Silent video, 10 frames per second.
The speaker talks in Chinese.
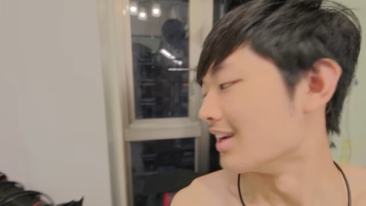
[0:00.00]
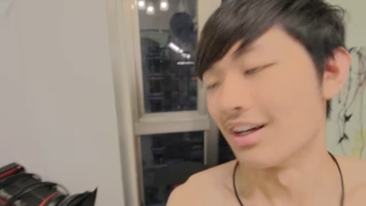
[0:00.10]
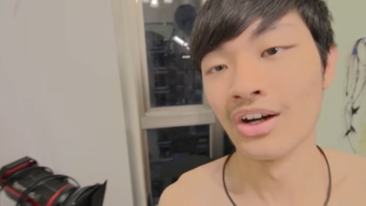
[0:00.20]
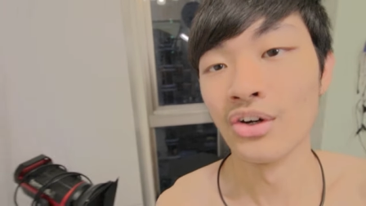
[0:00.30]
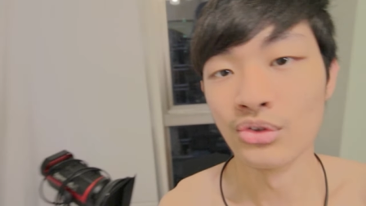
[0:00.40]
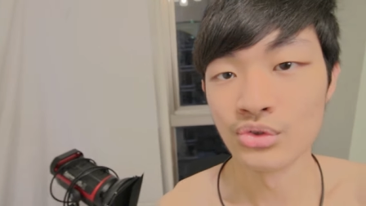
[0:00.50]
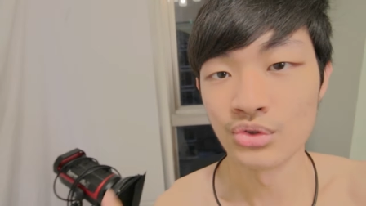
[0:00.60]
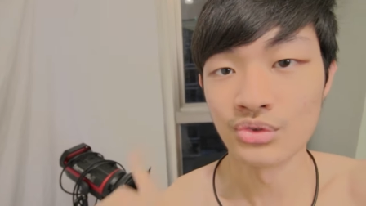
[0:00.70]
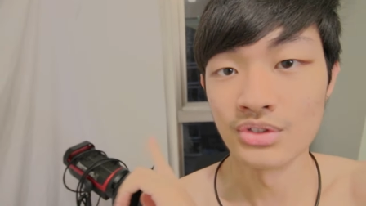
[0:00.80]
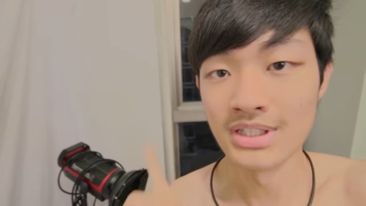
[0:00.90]
然后
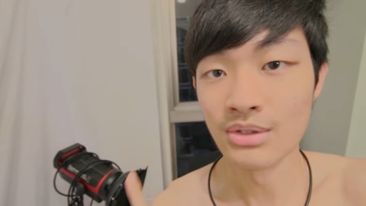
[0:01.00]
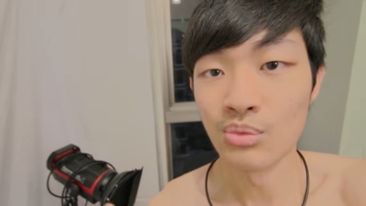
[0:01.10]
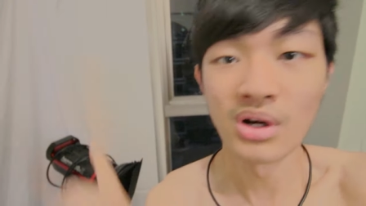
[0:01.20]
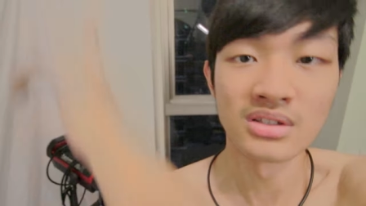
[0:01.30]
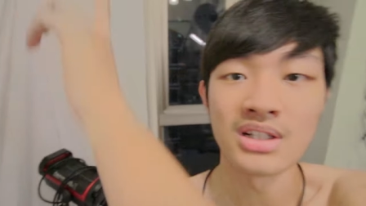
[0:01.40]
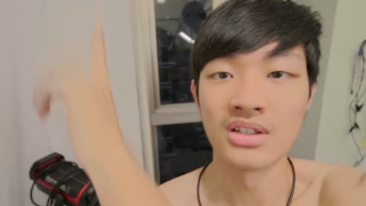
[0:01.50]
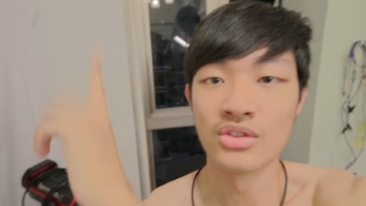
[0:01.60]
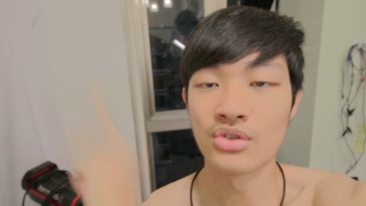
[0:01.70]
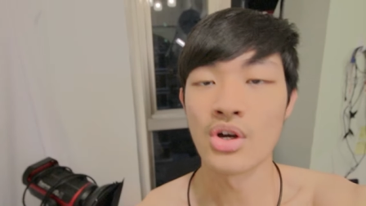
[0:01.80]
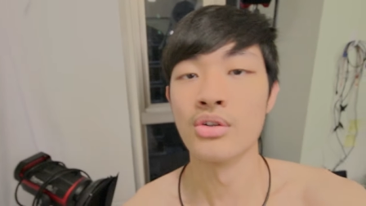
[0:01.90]
就直接往上
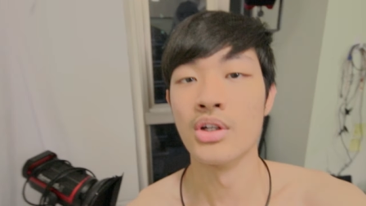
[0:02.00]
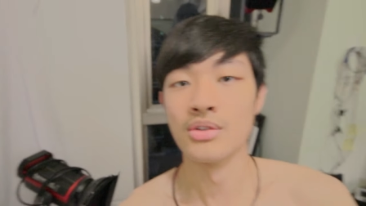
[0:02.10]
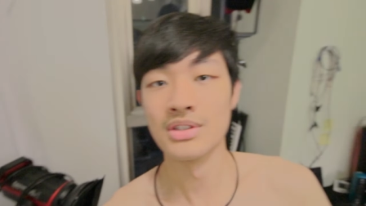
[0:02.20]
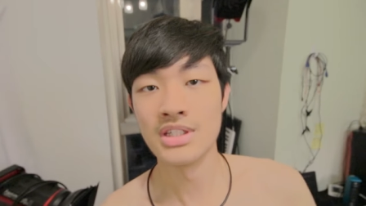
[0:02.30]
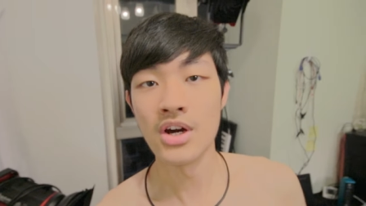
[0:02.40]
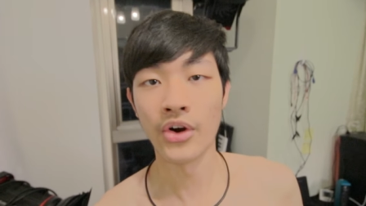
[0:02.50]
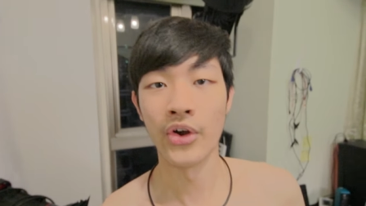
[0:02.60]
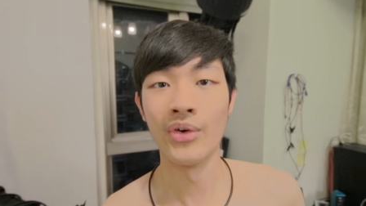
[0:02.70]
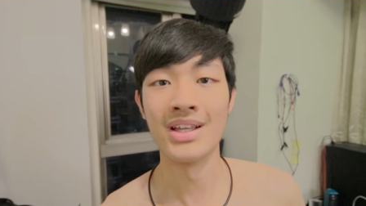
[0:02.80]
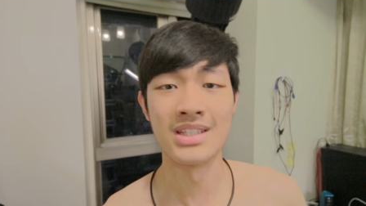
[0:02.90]
照到 C R
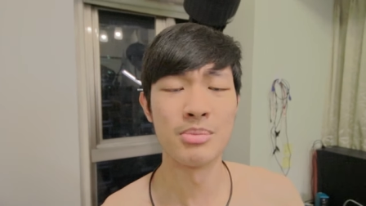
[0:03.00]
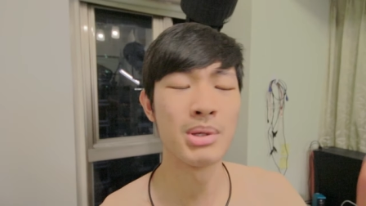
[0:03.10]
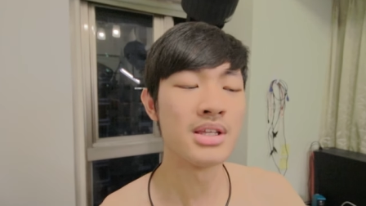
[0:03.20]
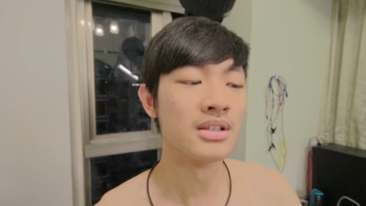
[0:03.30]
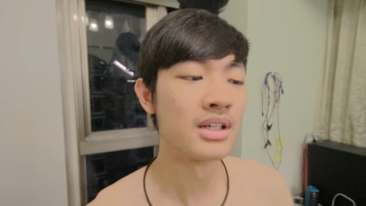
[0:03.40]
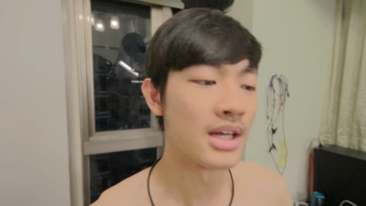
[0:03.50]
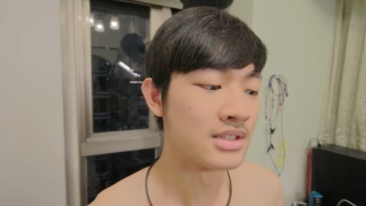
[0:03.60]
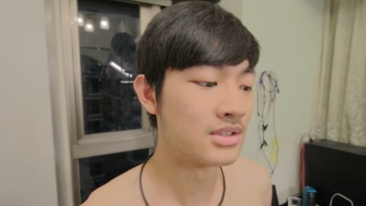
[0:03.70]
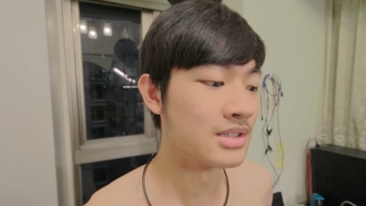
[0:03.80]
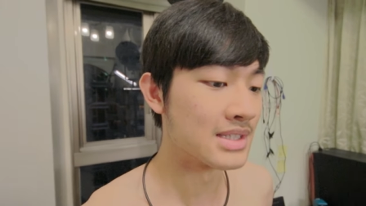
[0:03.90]
L S，一片应该
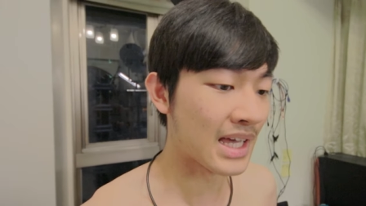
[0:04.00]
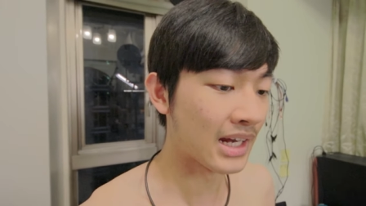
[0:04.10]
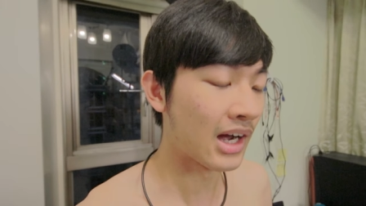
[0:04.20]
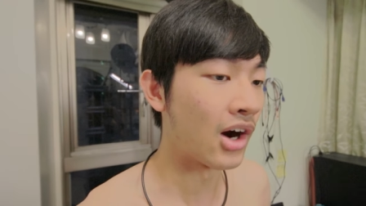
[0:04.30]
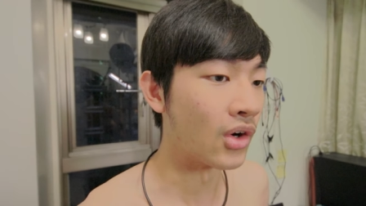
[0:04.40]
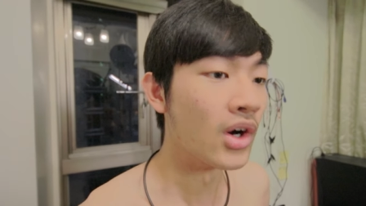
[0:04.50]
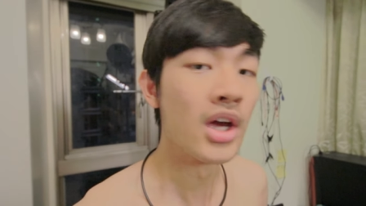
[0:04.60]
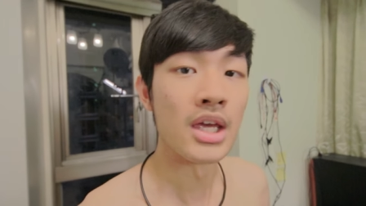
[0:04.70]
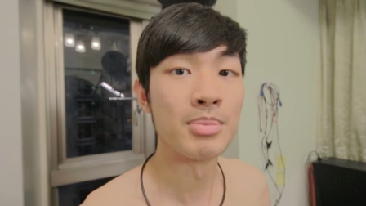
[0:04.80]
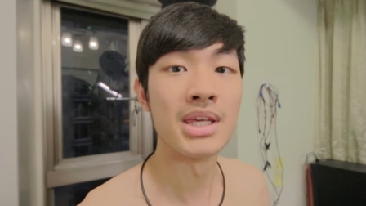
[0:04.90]
是三号，
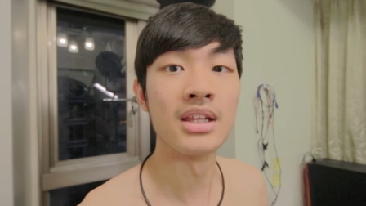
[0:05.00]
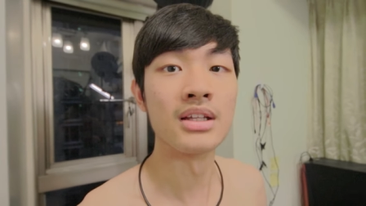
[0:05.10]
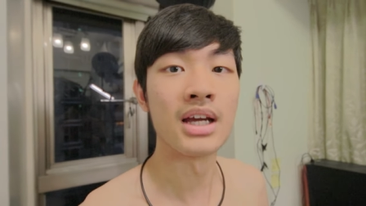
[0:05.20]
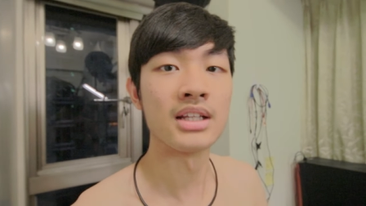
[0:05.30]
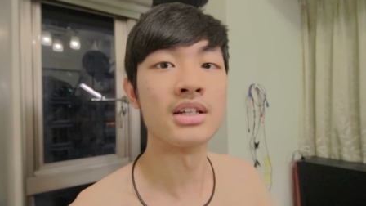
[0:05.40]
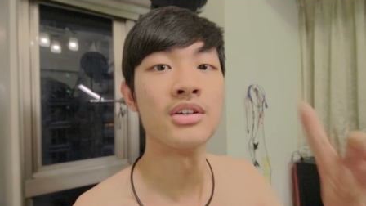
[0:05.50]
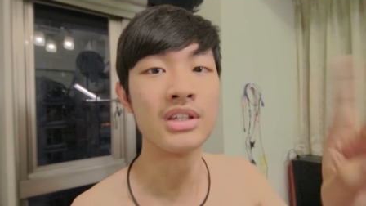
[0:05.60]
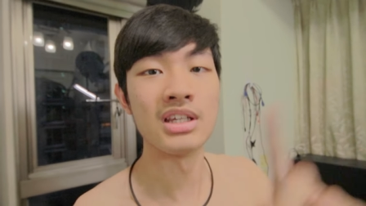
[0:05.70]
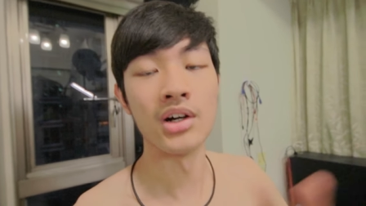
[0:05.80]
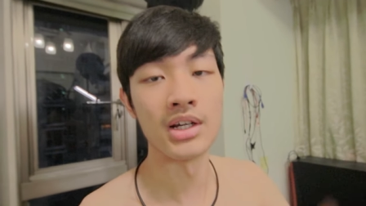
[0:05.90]
一片你看你要
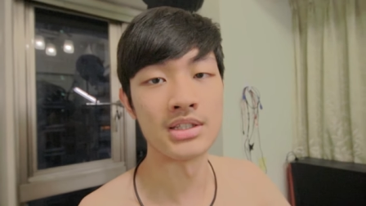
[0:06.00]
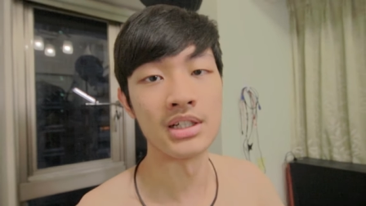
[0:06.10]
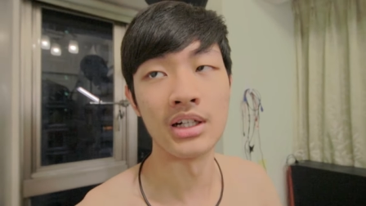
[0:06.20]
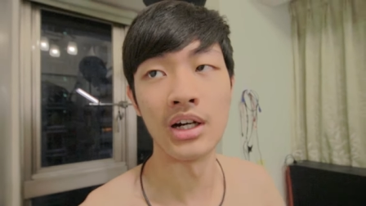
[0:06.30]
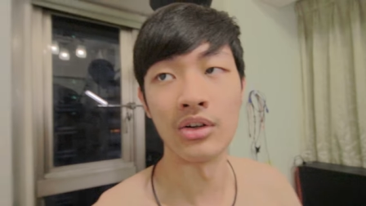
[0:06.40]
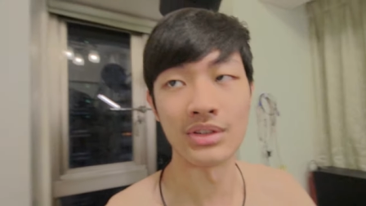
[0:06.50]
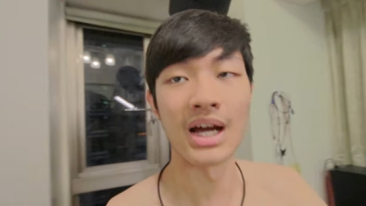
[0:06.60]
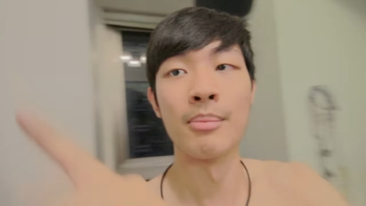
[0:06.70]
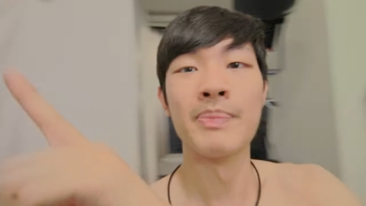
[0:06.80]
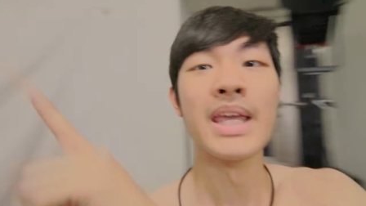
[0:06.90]
一号还是二号，
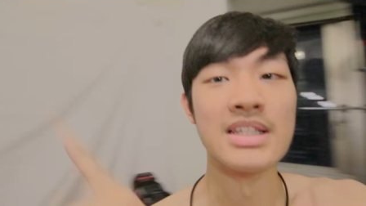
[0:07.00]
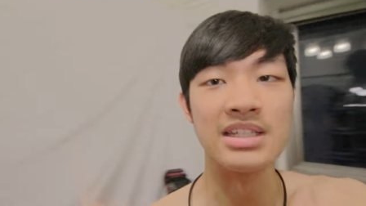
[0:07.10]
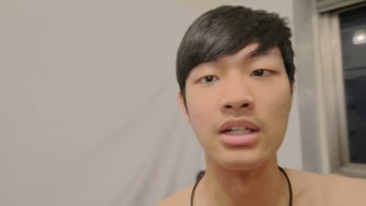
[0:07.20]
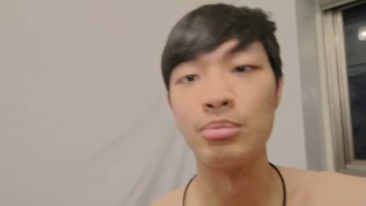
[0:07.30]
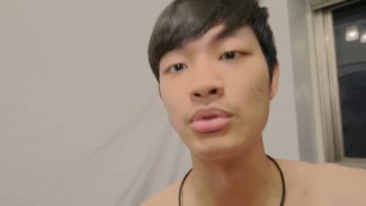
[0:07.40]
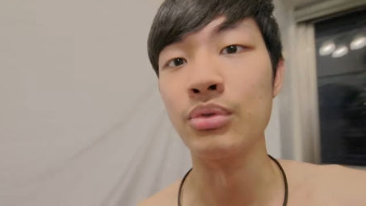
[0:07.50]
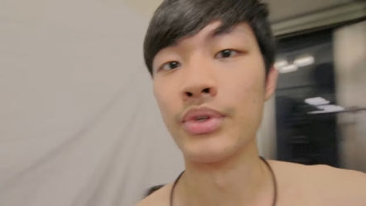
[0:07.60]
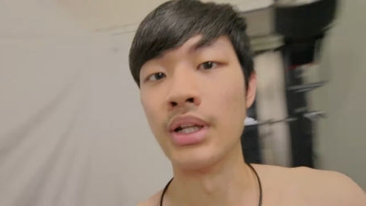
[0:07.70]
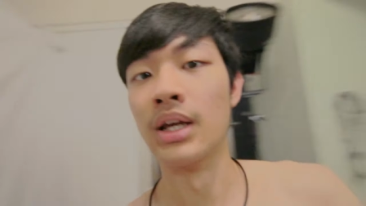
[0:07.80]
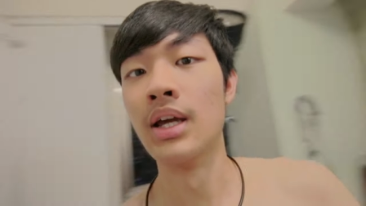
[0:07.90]
打背景的部分。